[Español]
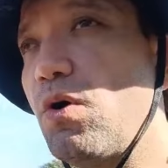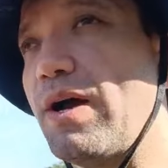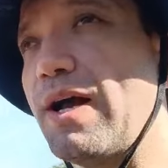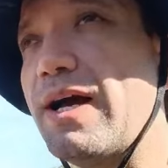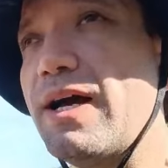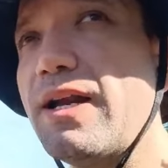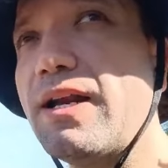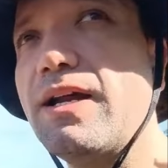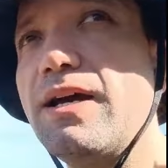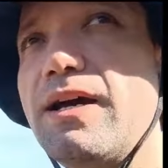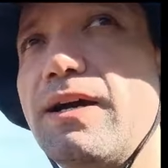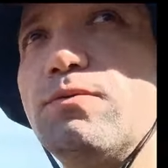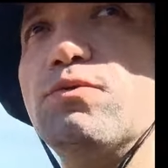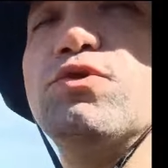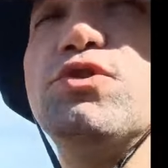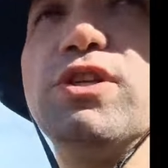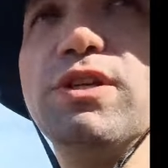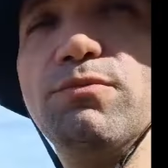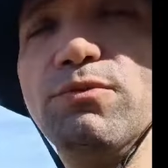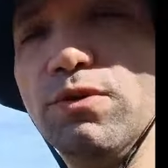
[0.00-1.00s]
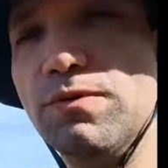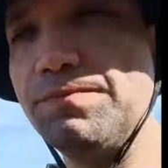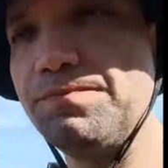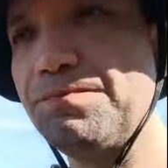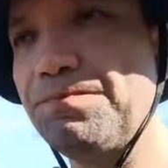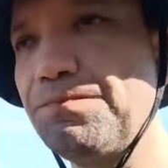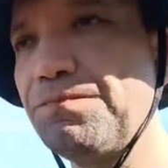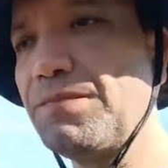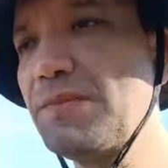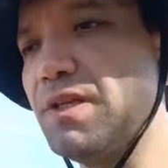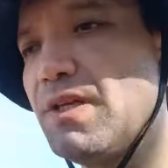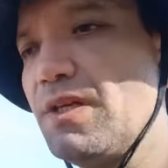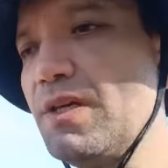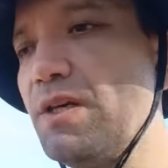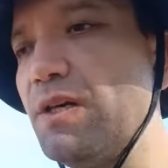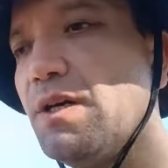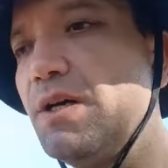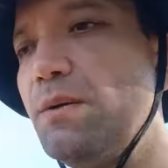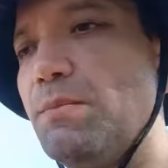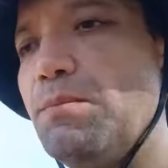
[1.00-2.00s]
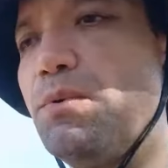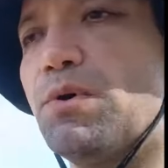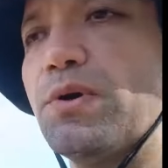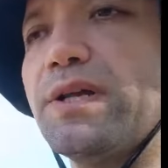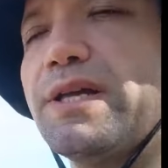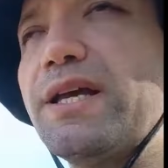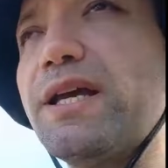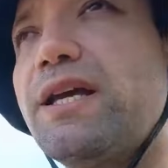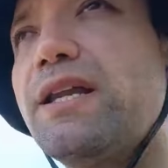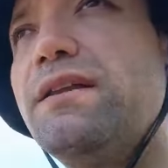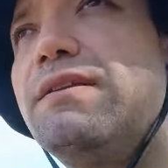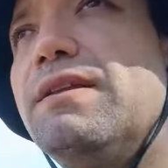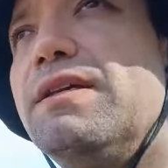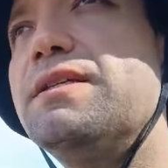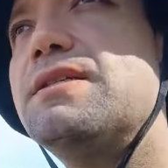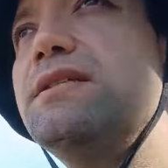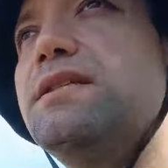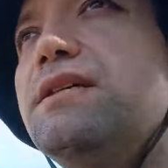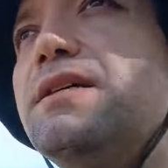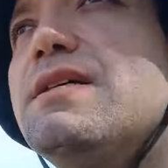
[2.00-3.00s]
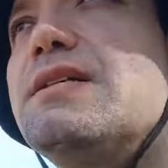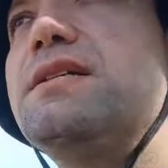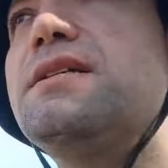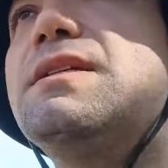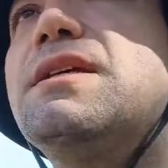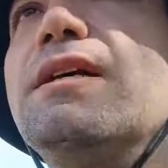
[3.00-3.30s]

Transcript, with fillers: hogar abusivo, porque creciste